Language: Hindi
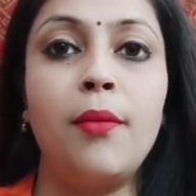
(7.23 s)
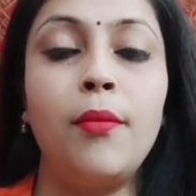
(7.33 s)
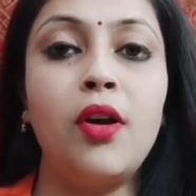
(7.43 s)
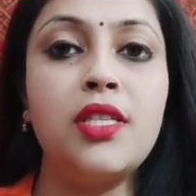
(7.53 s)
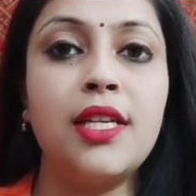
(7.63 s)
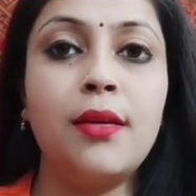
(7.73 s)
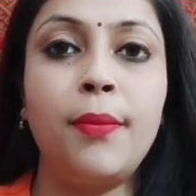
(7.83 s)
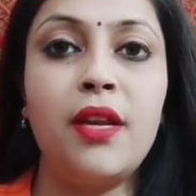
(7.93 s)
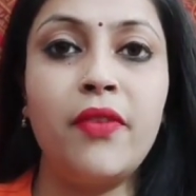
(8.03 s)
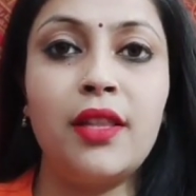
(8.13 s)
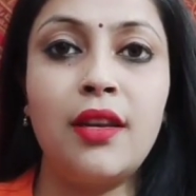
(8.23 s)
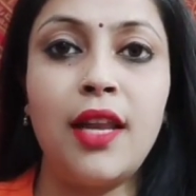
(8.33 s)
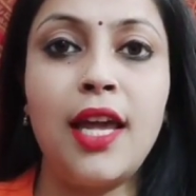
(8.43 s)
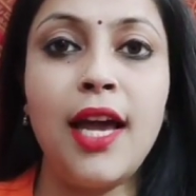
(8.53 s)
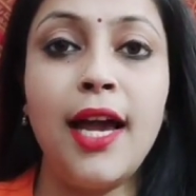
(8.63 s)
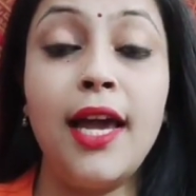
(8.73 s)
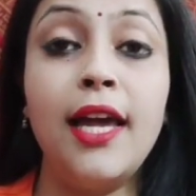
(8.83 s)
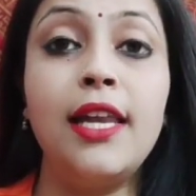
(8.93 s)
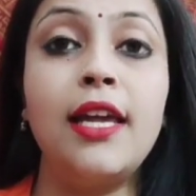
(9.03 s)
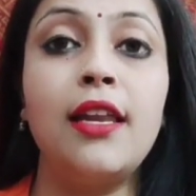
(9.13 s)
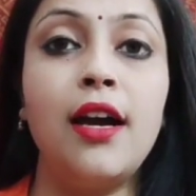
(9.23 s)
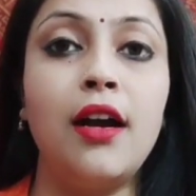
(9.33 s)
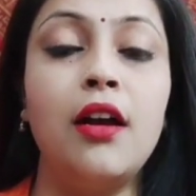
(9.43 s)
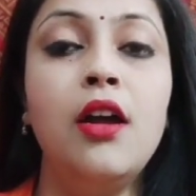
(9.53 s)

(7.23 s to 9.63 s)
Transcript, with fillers: बहुत ज़्यादा परिवर्तन नहीं आया है लेकिन हाँ